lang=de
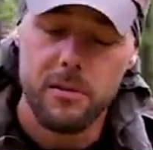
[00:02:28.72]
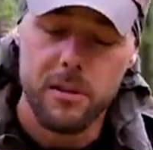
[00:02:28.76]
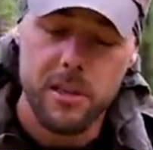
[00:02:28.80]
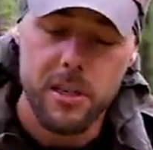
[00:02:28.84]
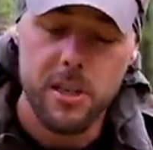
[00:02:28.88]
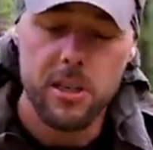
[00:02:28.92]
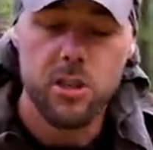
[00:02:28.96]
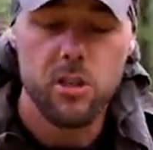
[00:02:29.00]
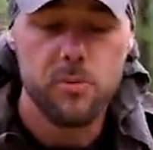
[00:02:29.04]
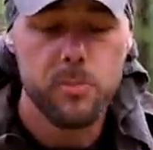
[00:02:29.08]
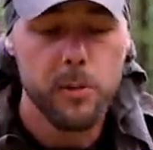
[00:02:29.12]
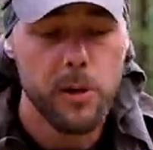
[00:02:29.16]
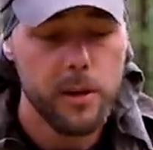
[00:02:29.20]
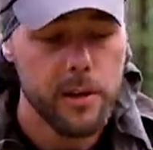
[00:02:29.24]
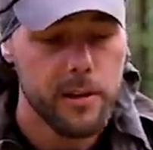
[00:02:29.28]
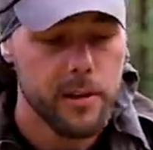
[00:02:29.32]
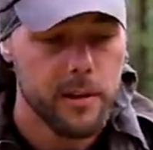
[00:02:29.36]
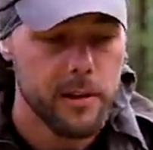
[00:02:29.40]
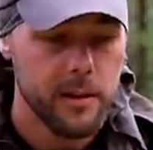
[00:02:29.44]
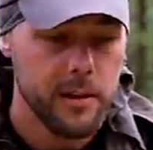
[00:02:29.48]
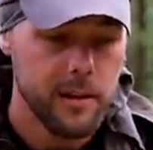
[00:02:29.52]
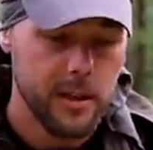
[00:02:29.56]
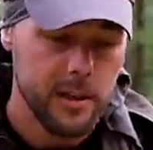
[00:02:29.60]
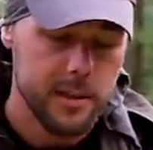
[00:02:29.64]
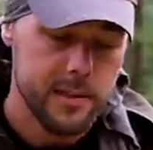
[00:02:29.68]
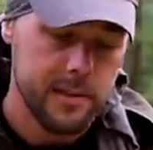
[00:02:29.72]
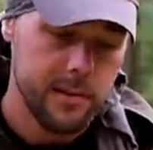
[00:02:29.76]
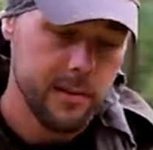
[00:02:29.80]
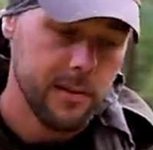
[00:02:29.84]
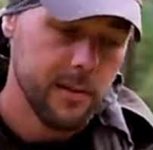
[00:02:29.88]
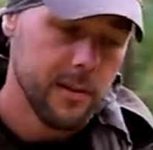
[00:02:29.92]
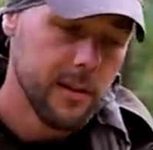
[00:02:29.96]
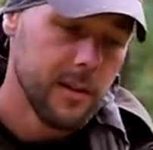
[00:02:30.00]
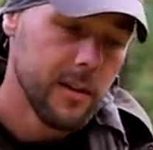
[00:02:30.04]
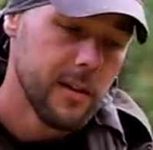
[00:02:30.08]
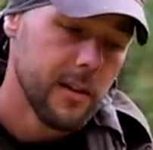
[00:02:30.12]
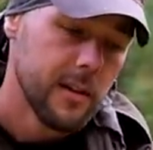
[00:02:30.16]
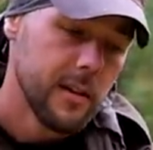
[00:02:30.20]
Kinspann. Also,
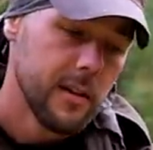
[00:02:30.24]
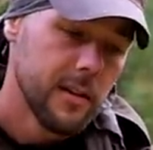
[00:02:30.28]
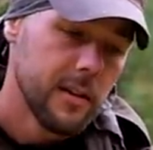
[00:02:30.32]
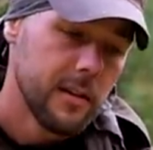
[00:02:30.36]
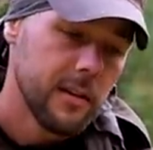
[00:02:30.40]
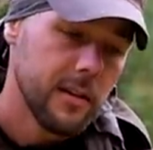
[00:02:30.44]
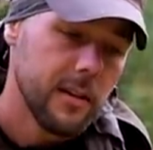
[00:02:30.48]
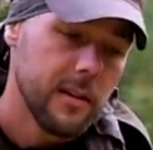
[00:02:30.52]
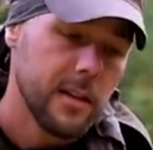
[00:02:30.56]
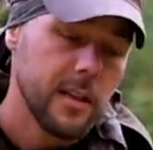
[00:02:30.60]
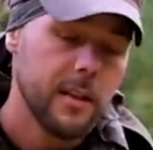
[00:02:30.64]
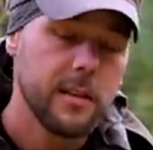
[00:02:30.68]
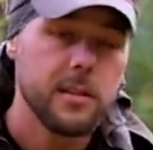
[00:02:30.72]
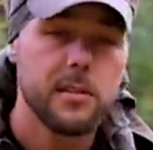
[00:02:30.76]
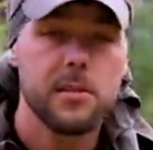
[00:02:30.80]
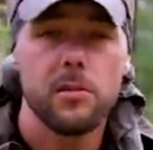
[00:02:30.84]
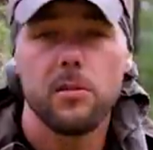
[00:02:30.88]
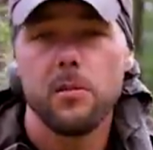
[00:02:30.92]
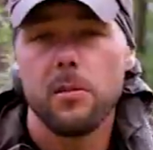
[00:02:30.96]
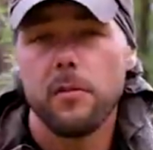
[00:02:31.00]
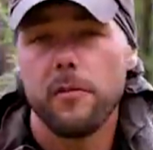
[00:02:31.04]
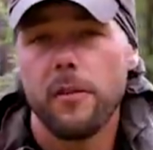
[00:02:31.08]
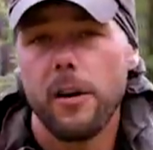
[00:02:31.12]
dann würde ich sagen,